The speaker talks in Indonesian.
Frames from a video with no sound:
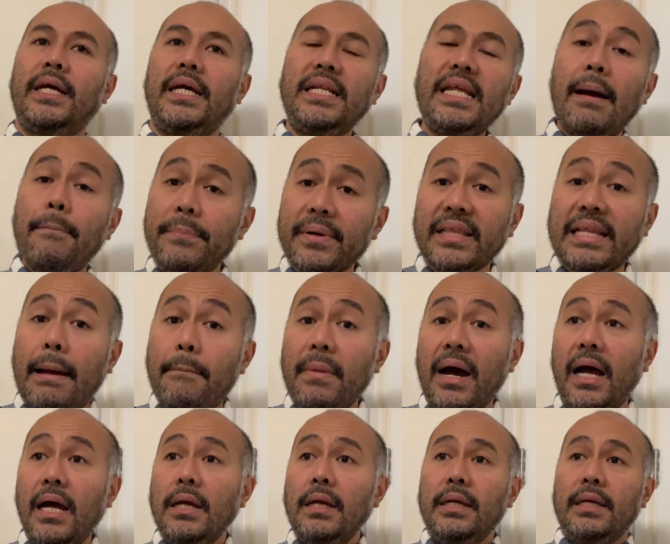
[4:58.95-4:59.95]
Ini yang
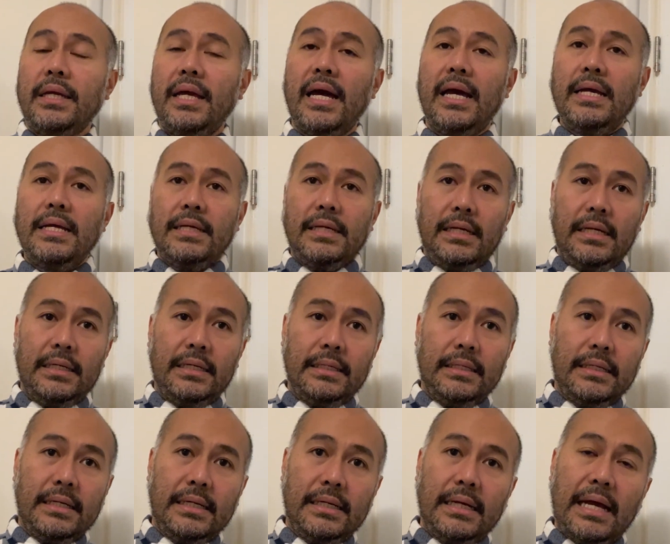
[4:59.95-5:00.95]
pertama ya
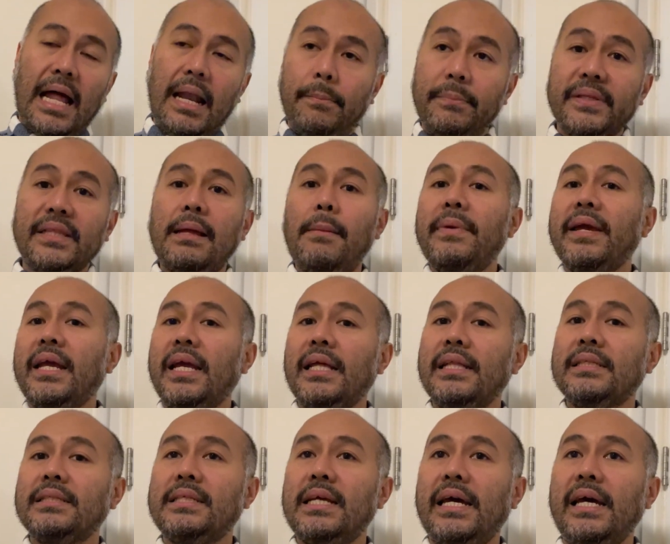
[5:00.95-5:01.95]
uh, hal pertama yang
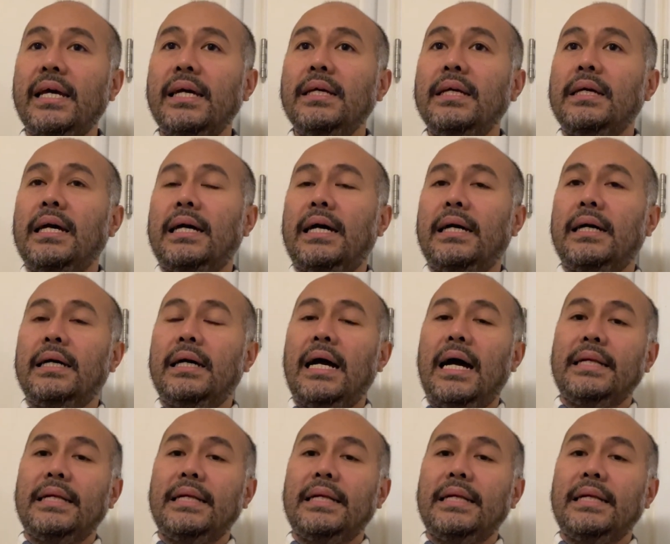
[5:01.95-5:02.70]
ingin saya uh,